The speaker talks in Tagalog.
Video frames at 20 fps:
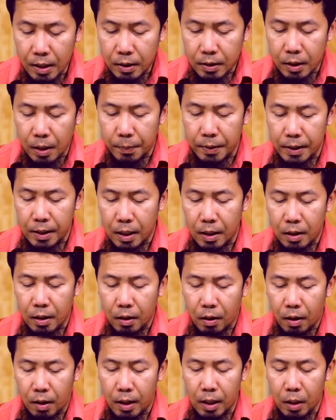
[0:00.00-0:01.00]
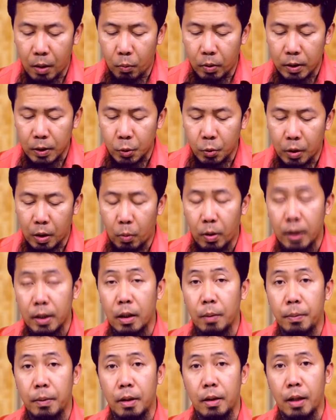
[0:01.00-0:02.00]
Sabi niya, kala was
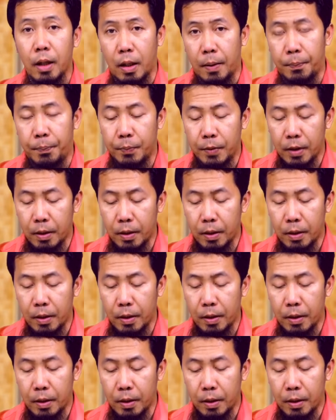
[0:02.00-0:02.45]
nunawatin min dahab.